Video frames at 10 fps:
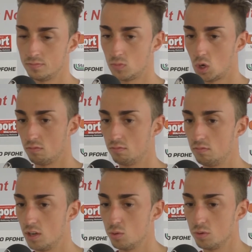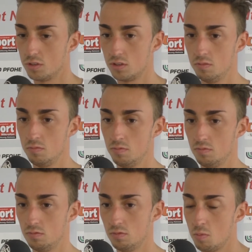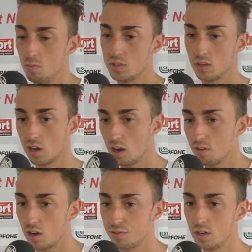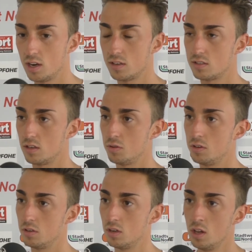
ja, war durch. Ähm, war ein bisschen cleverer vielleicht, das ist ja auch eine